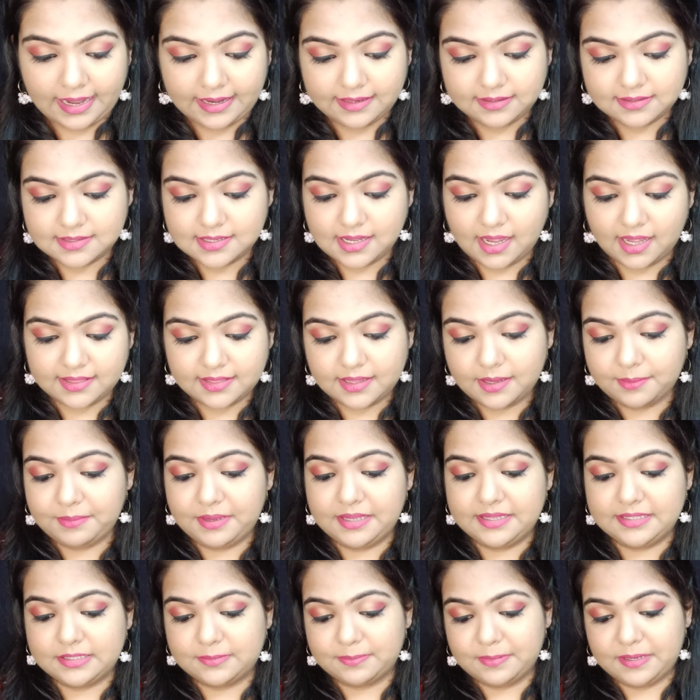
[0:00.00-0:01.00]
एंड ज़्यादा
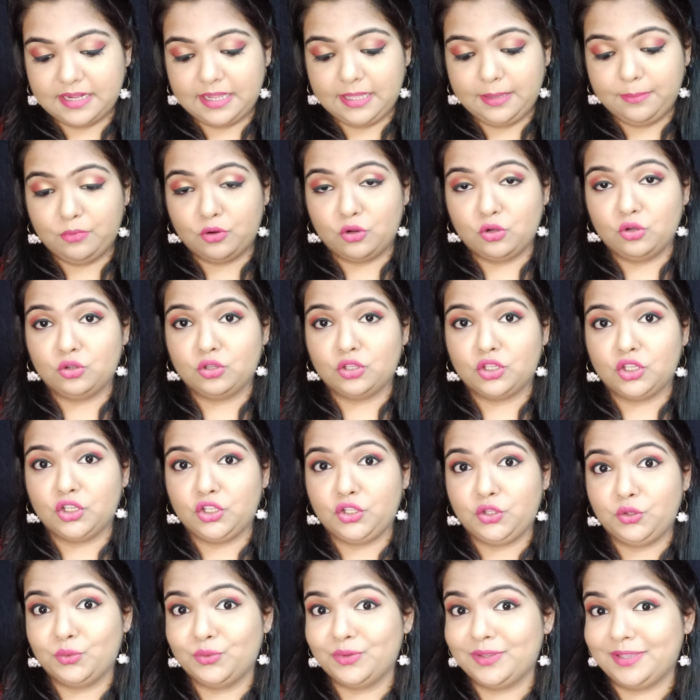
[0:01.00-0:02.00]
मैं इसमें नहीं बोलूँगी
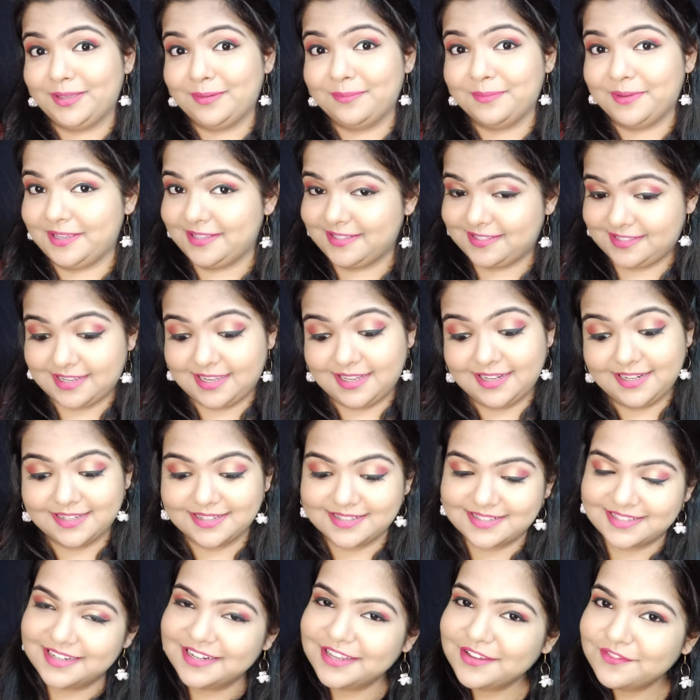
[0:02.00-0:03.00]
क्योंकि मैं इसका
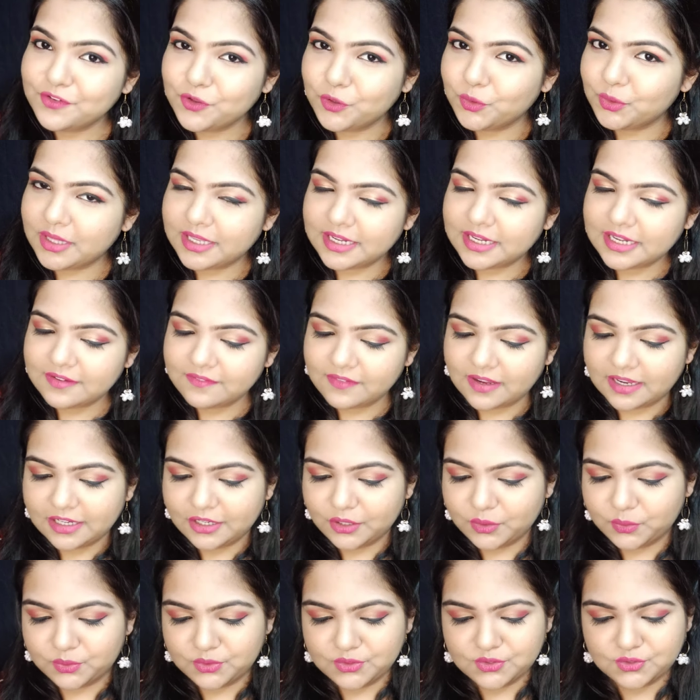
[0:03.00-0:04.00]
अलग से रिव्यू देने
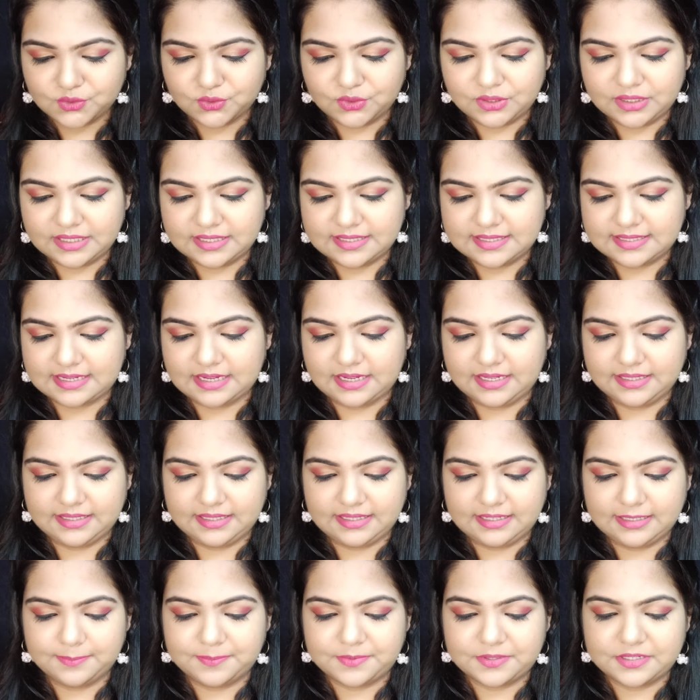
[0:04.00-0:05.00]
वाली हूँ सो इसका
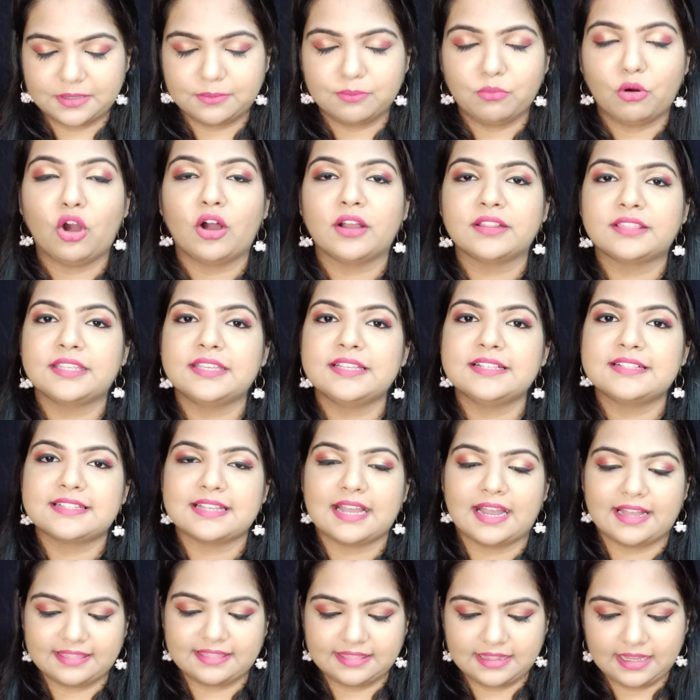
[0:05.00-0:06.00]
ये लिपस्टिक बहुत ही
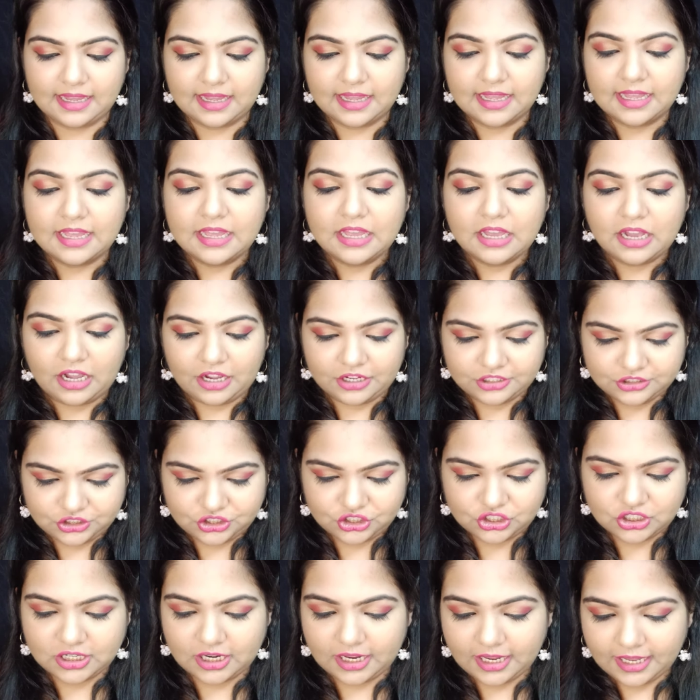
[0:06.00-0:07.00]
ज़्यादा
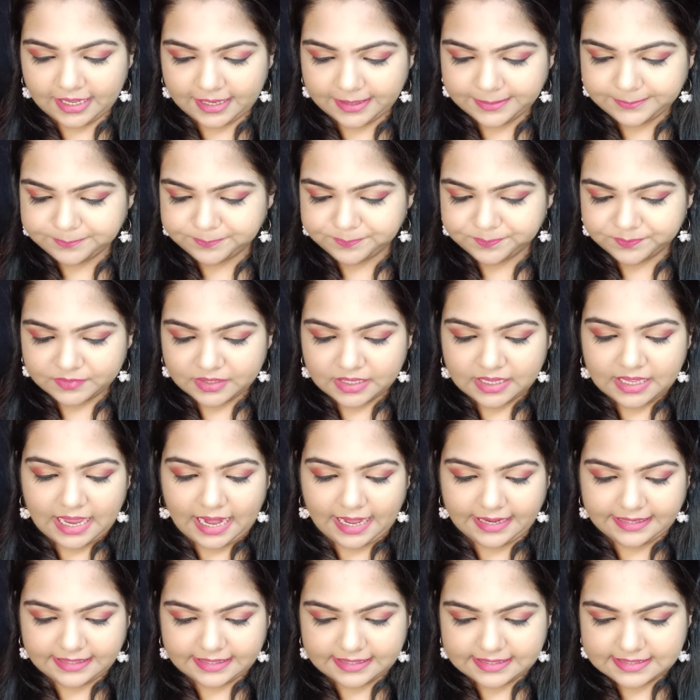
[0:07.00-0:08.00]
अच्छा है
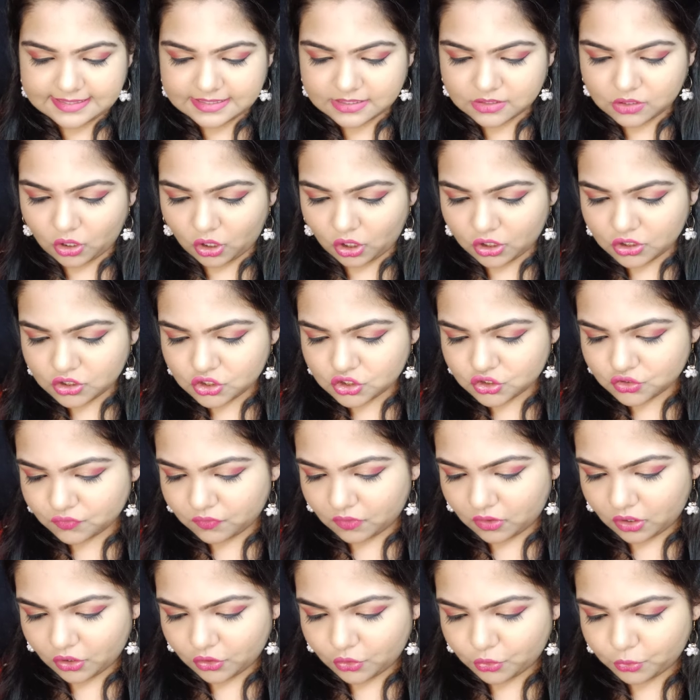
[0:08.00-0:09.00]
एंड इट्स कॉस्ट
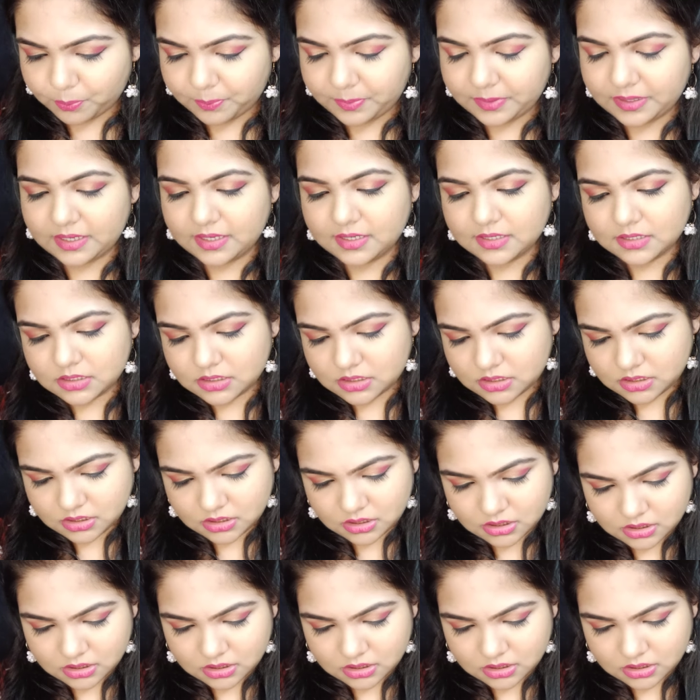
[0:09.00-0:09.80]
फॉर रुपीज़